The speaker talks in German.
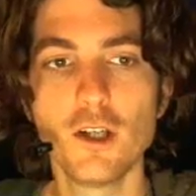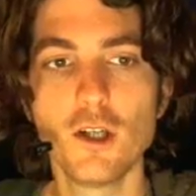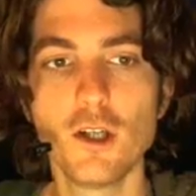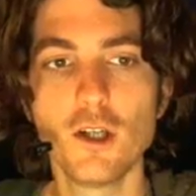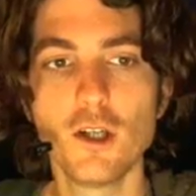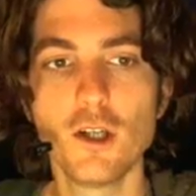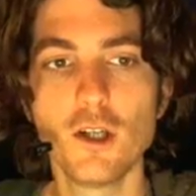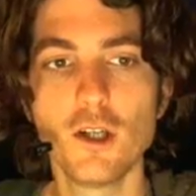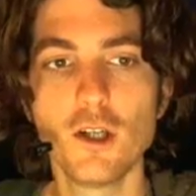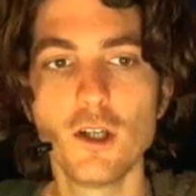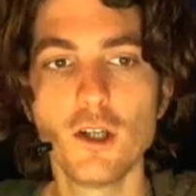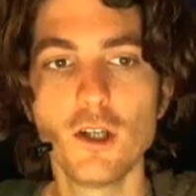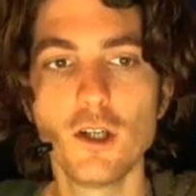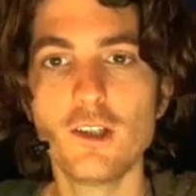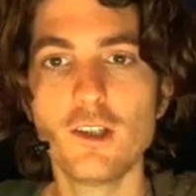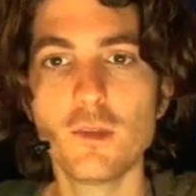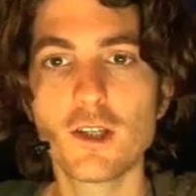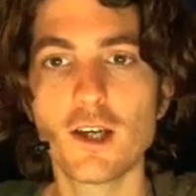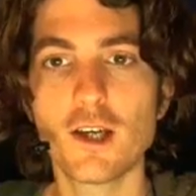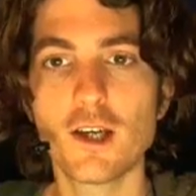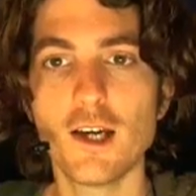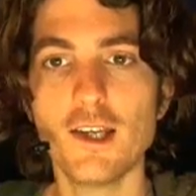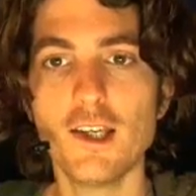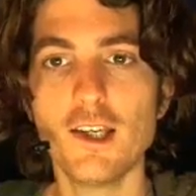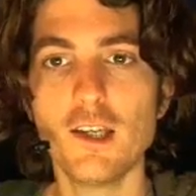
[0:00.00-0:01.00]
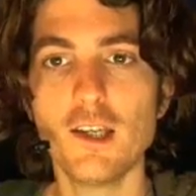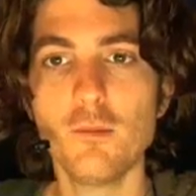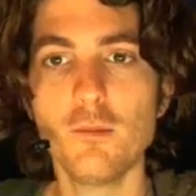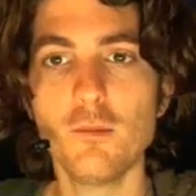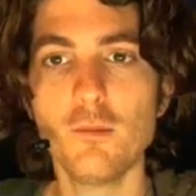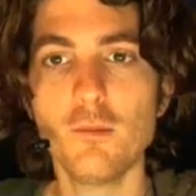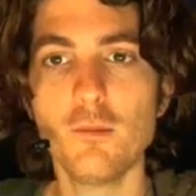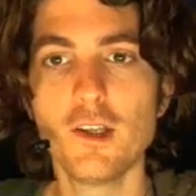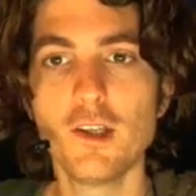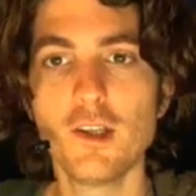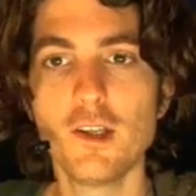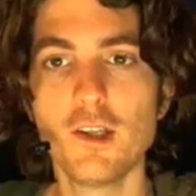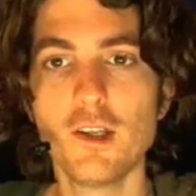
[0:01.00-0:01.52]
Und wenn ich die mit reinnehme,
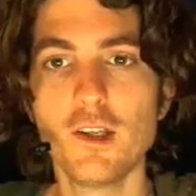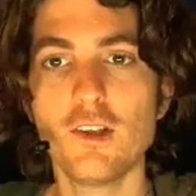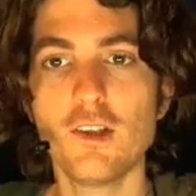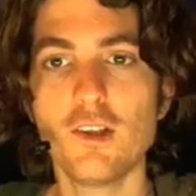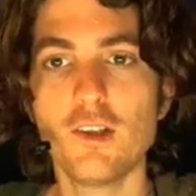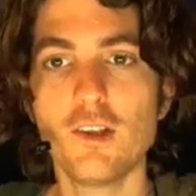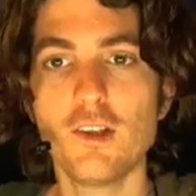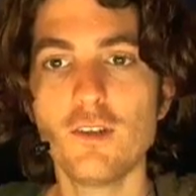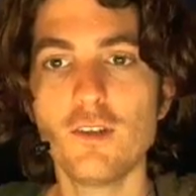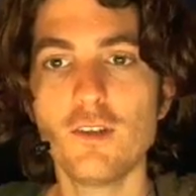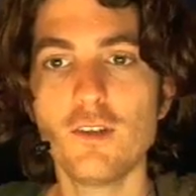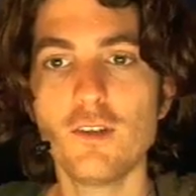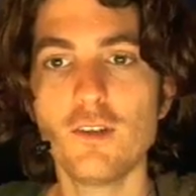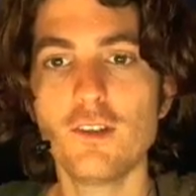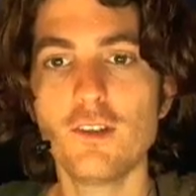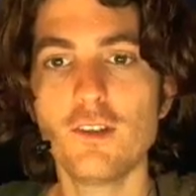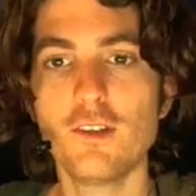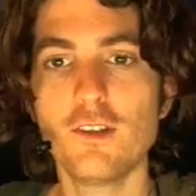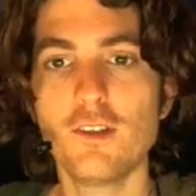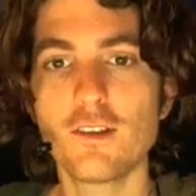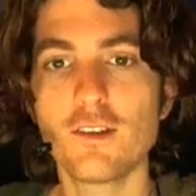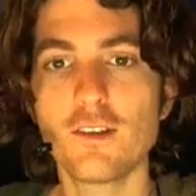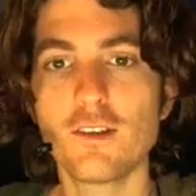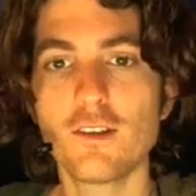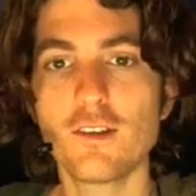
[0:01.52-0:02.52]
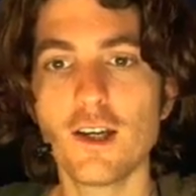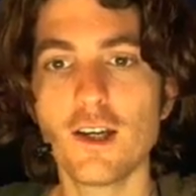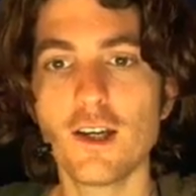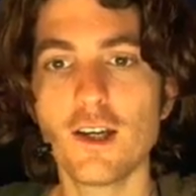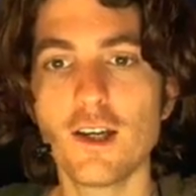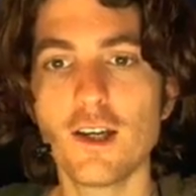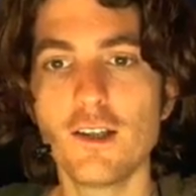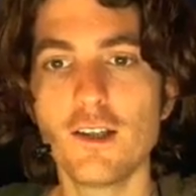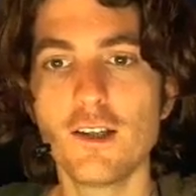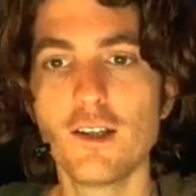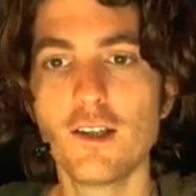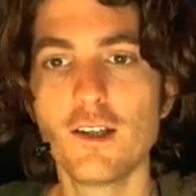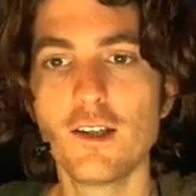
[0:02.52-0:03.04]
sehen wir, dass dieser Teil
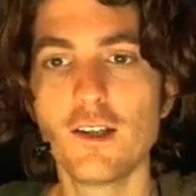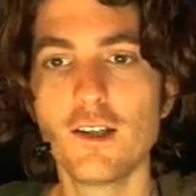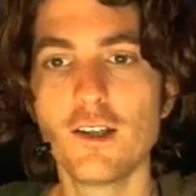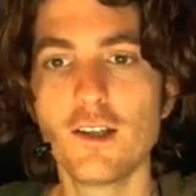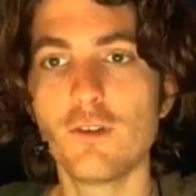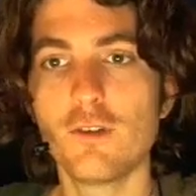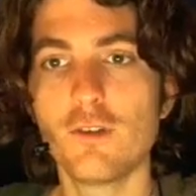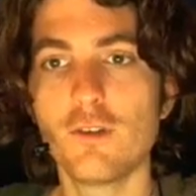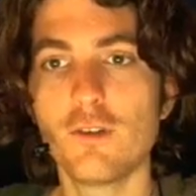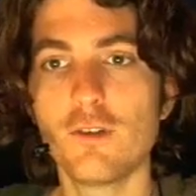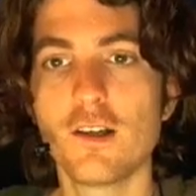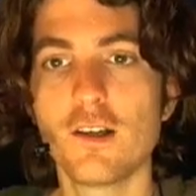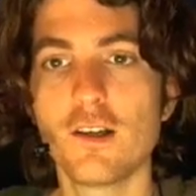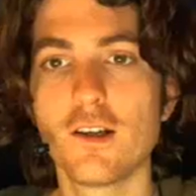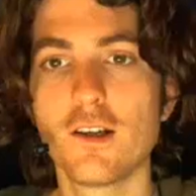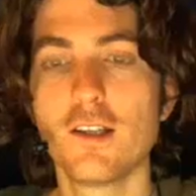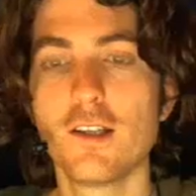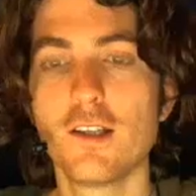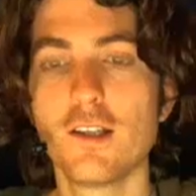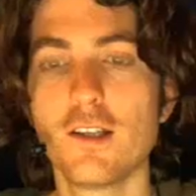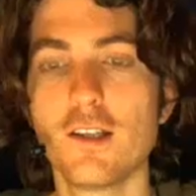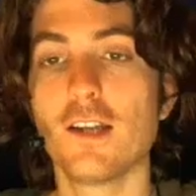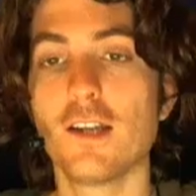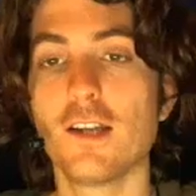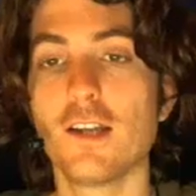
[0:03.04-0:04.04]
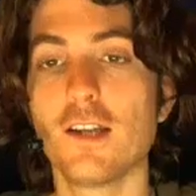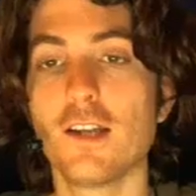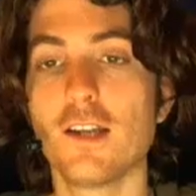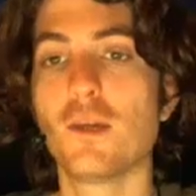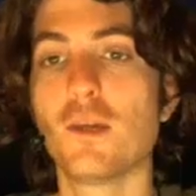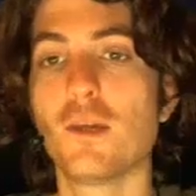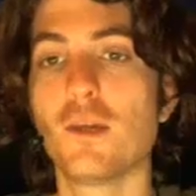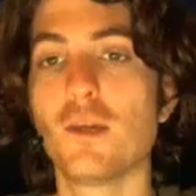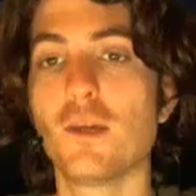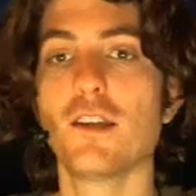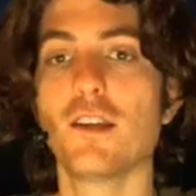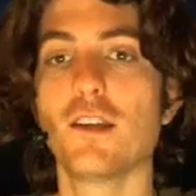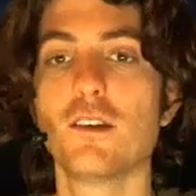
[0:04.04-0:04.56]
einfach
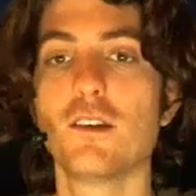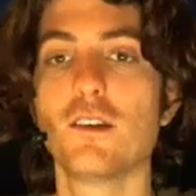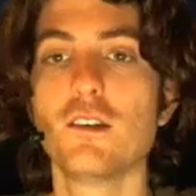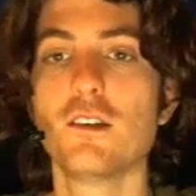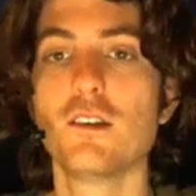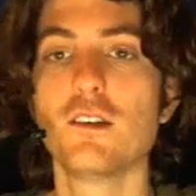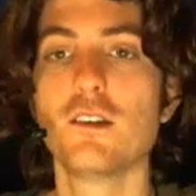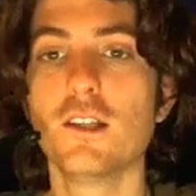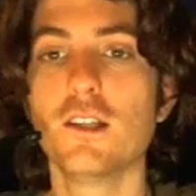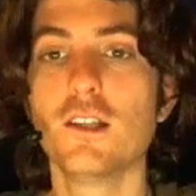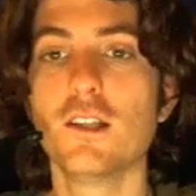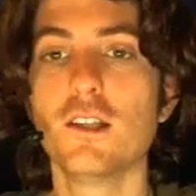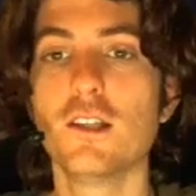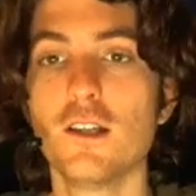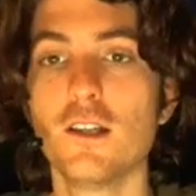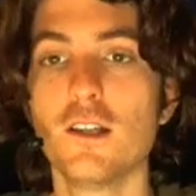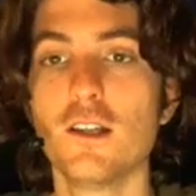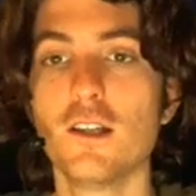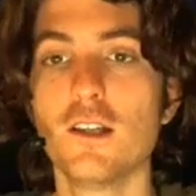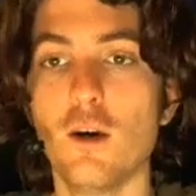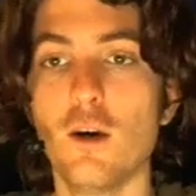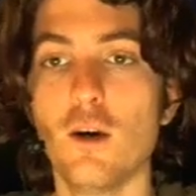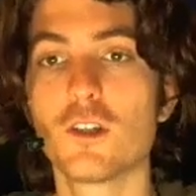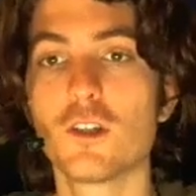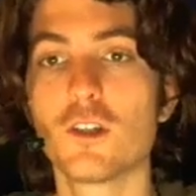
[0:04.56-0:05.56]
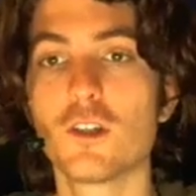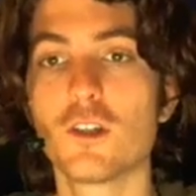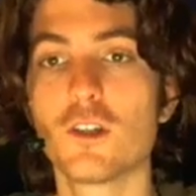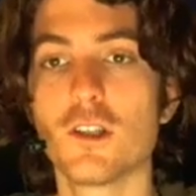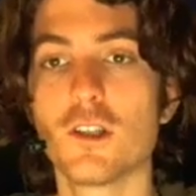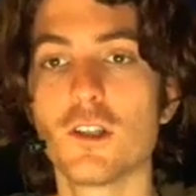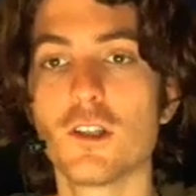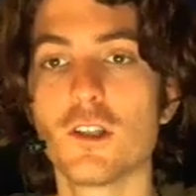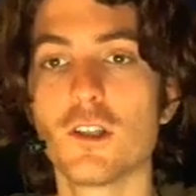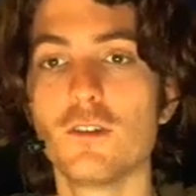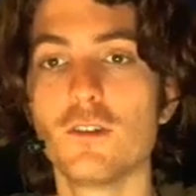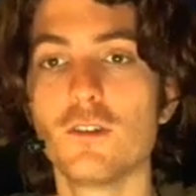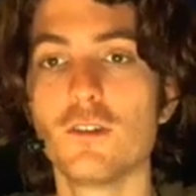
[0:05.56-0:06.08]
transparent hier
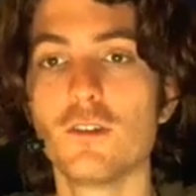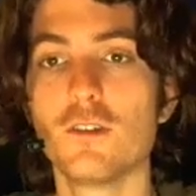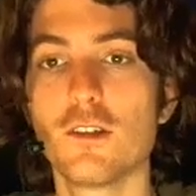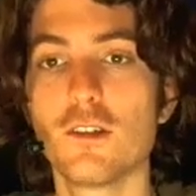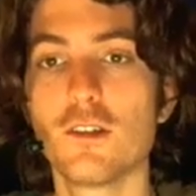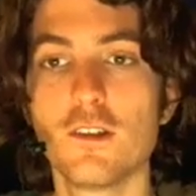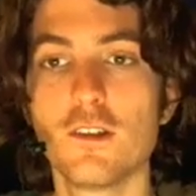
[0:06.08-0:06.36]
ausgeschnitten wird.